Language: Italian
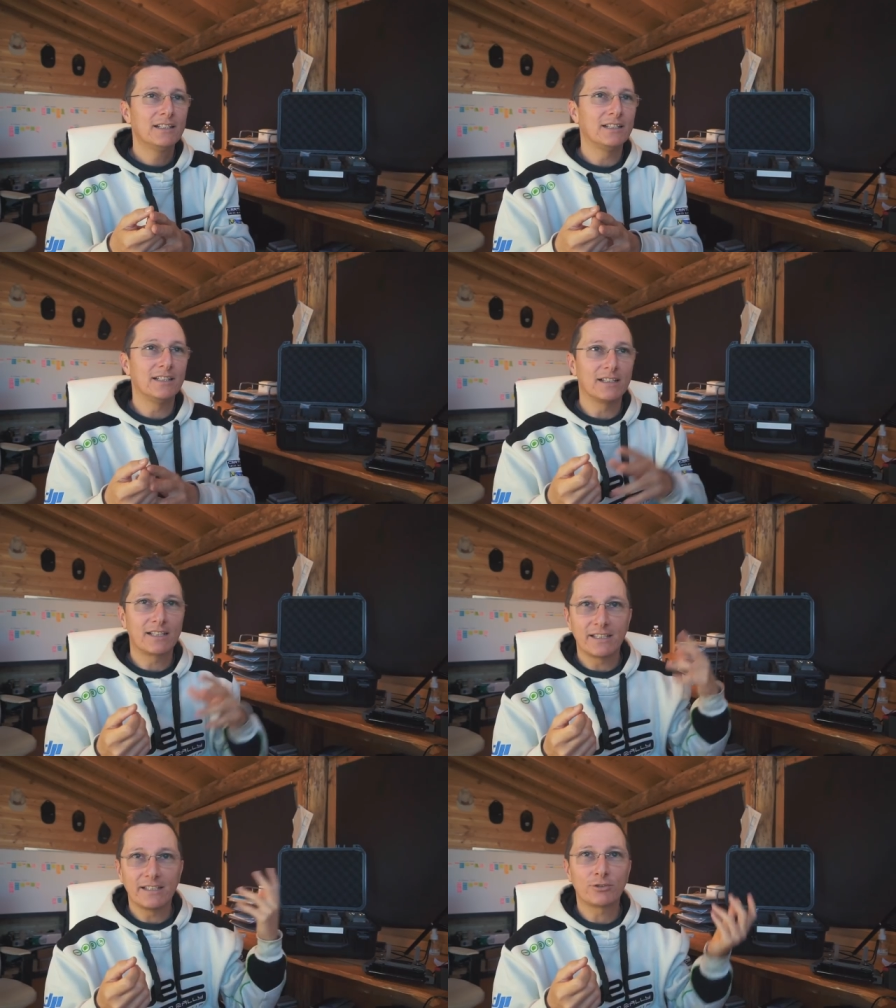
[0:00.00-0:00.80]
eh,
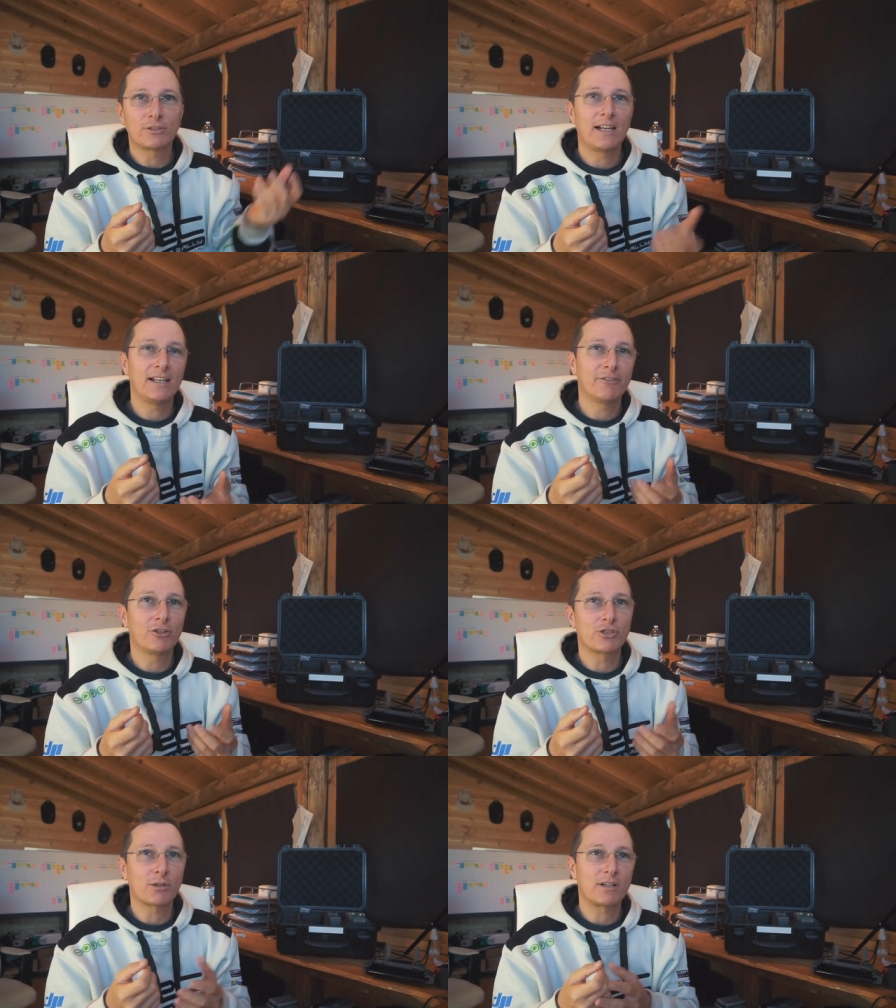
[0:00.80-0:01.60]
che in totale vi
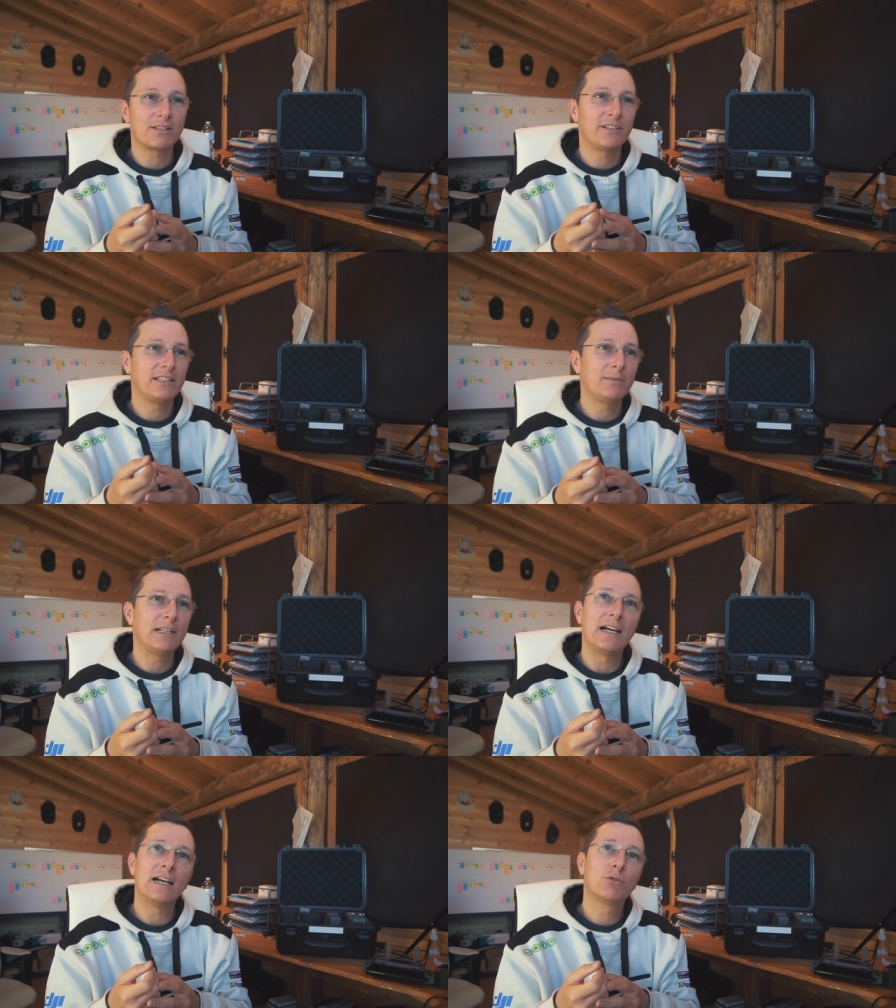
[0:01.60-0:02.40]
costa quasi
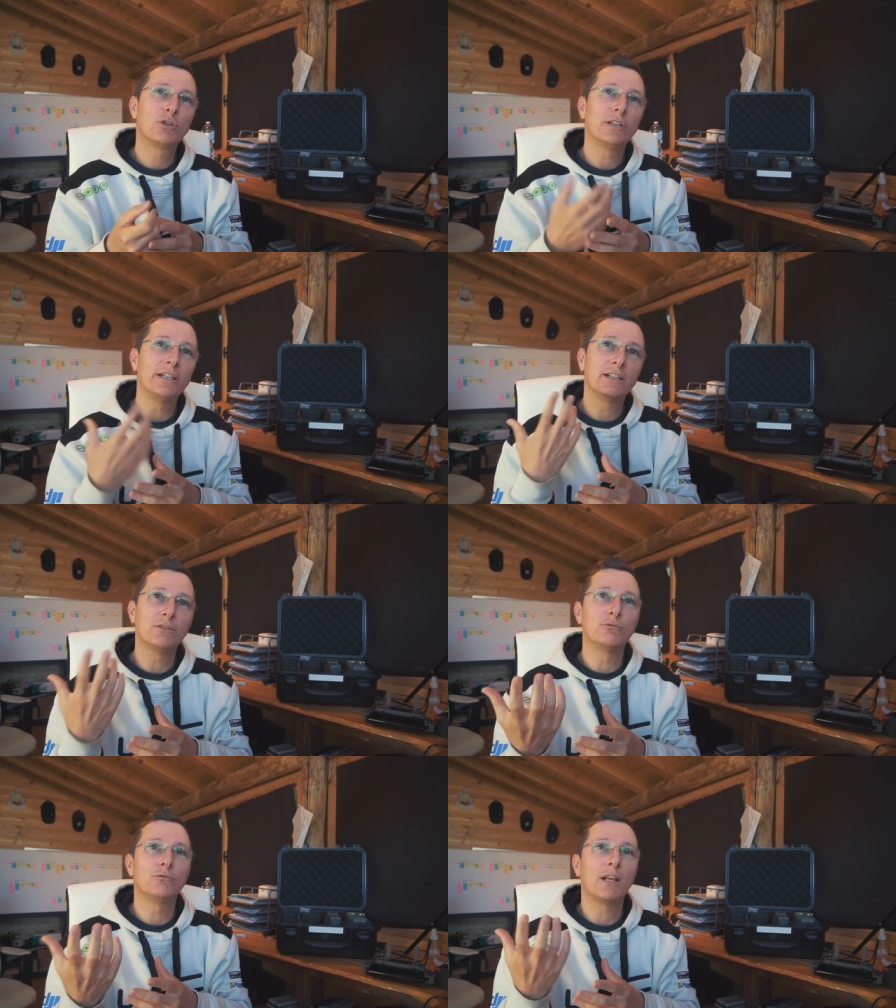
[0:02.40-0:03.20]
20.000 euro e
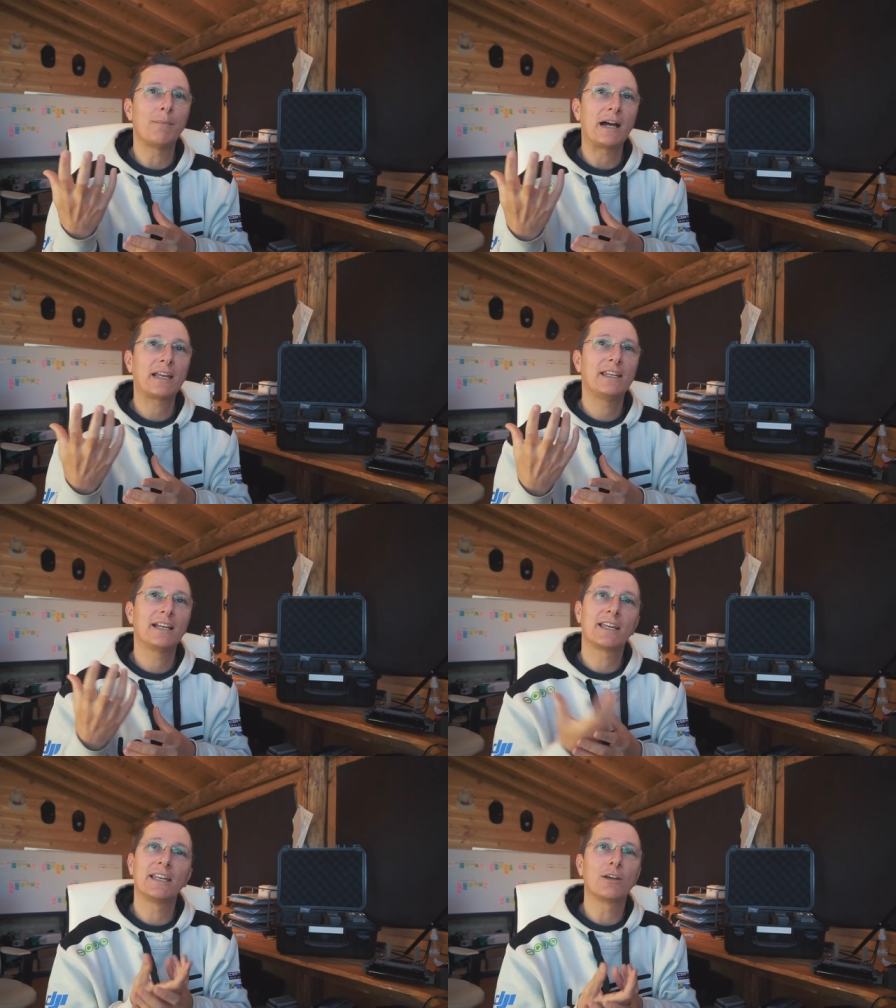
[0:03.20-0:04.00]
una macchina
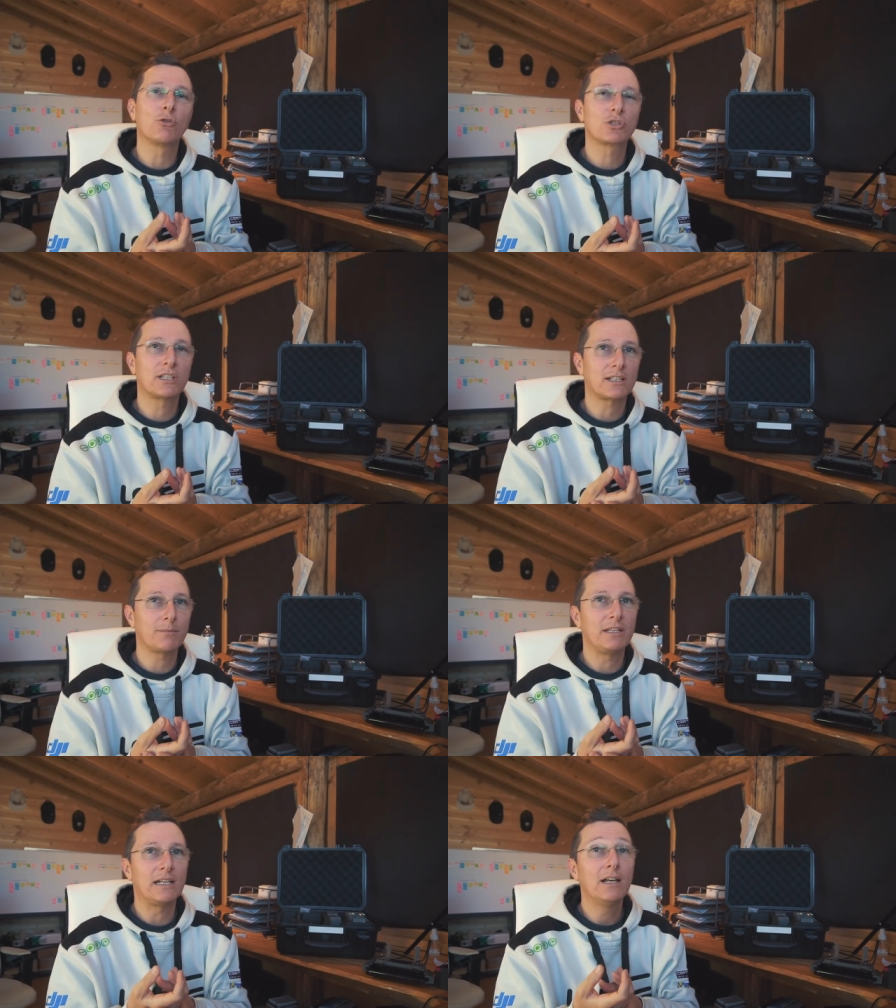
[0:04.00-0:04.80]
che ne costa
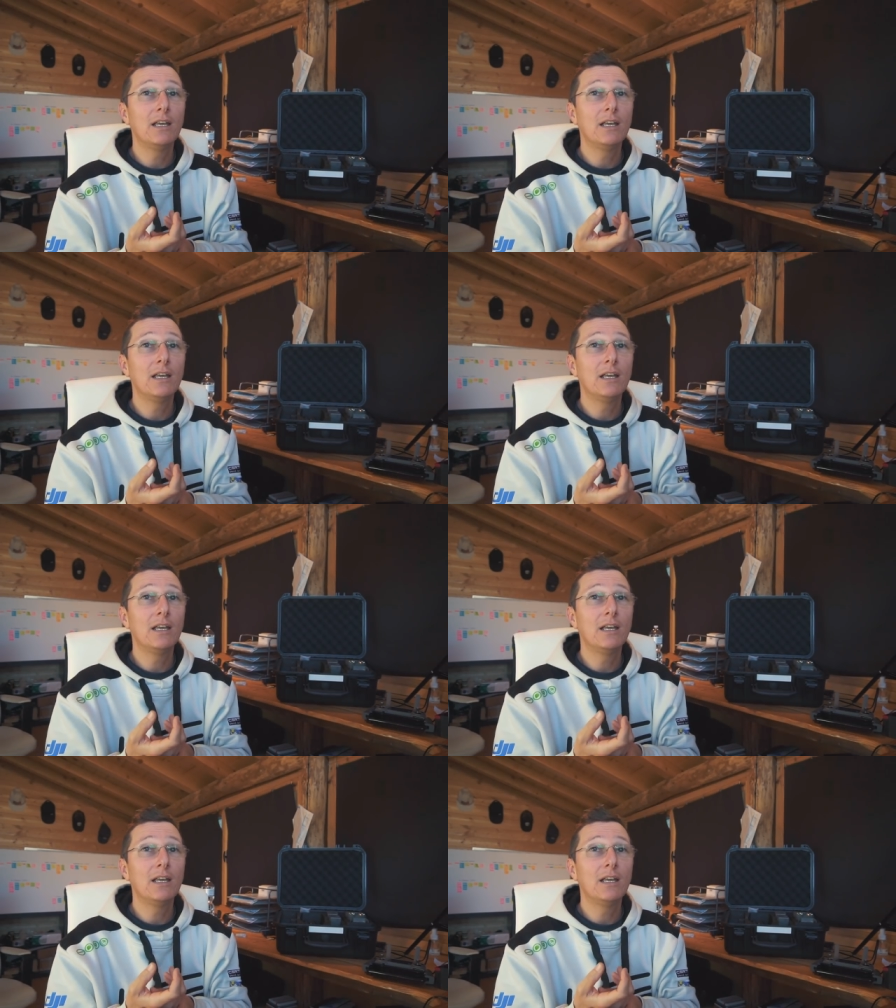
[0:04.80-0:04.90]
3.000.